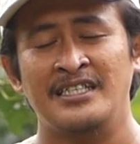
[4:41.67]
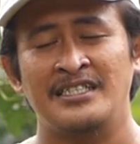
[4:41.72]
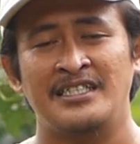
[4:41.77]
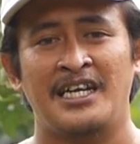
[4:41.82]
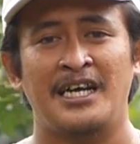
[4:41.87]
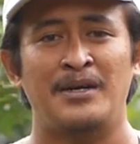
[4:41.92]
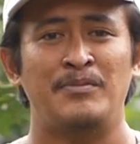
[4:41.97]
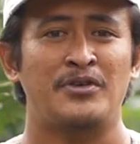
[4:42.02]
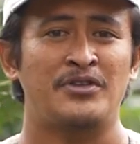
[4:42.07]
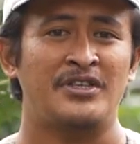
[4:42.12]

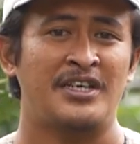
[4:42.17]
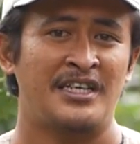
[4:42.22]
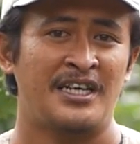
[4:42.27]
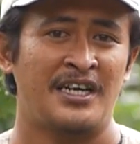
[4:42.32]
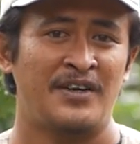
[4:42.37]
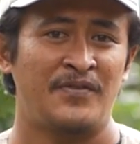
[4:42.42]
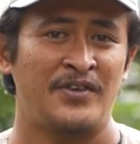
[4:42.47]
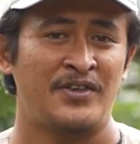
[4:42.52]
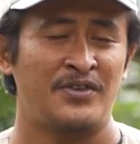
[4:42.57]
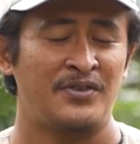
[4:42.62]
jika menurut
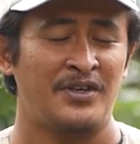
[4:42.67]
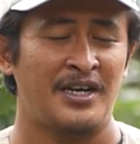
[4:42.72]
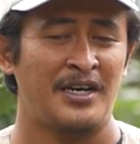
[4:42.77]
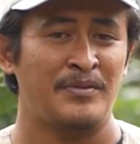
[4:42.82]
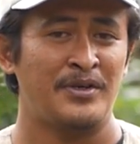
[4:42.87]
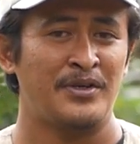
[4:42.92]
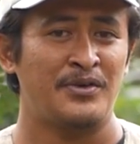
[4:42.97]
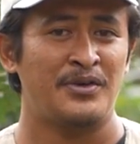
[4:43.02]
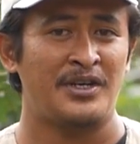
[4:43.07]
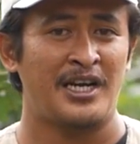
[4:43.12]
anda video
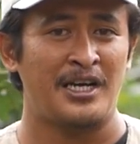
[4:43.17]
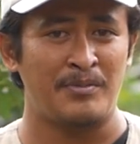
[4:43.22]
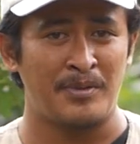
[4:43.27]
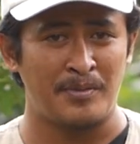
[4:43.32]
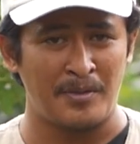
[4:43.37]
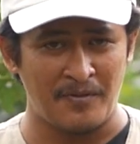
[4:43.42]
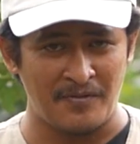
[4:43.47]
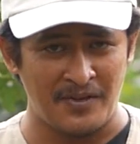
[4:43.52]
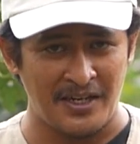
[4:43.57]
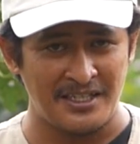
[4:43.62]
kami kurang
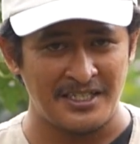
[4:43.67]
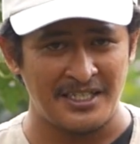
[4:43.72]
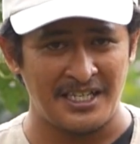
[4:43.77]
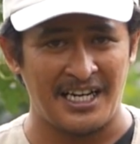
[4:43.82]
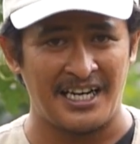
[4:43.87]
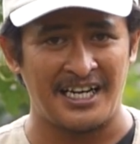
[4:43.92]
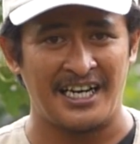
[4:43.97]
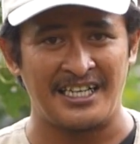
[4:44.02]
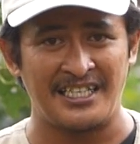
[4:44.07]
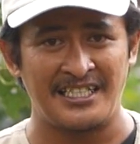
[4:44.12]
bermanfaat
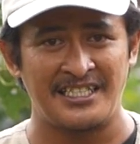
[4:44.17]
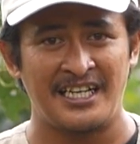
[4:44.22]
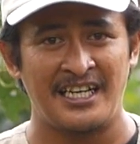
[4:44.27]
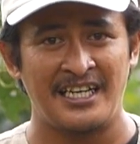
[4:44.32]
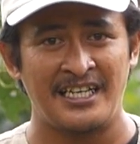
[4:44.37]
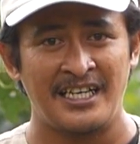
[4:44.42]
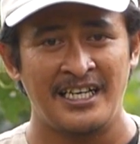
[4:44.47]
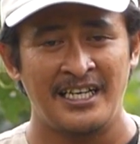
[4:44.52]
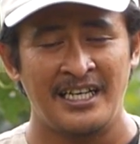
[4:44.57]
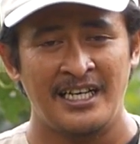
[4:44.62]
silahkan
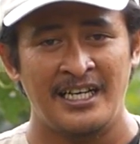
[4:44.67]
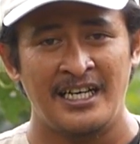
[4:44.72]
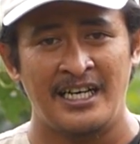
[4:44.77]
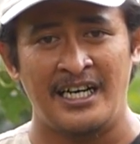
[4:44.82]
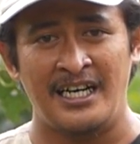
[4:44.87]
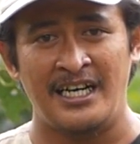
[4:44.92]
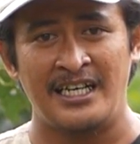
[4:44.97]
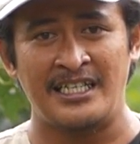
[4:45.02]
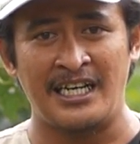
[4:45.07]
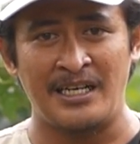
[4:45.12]
dislike
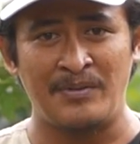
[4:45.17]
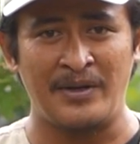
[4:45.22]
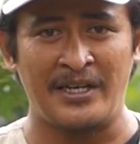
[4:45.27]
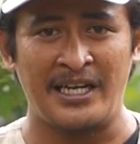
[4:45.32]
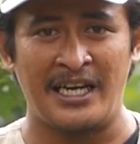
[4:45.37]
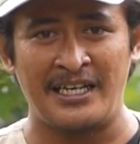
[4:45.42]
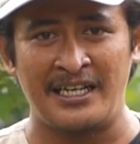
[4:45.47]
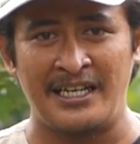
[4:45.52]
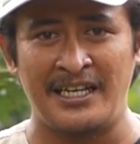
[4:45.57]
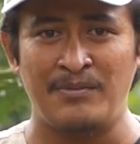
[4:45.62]
uh, dan
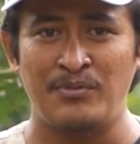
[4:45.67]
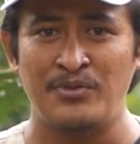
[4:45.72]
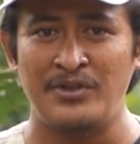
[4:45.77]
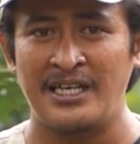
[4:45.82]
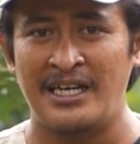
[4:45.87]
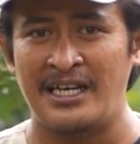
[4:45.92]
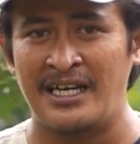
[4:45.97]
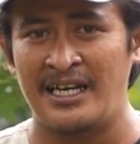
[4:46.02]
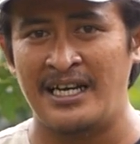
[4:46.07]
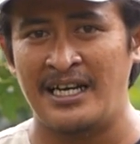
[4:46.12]
bagi anda yang
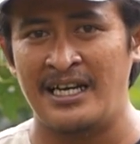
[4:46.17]
punya